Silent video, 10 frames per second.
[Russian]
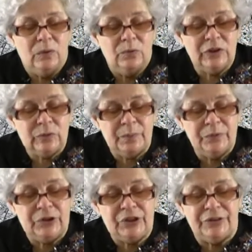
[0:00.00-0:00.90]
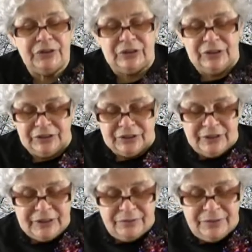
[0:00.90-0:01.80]
У нас получилось
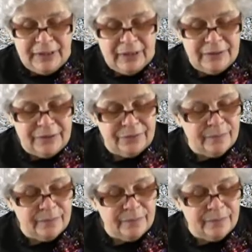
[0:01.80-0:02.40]
несколько вариантов.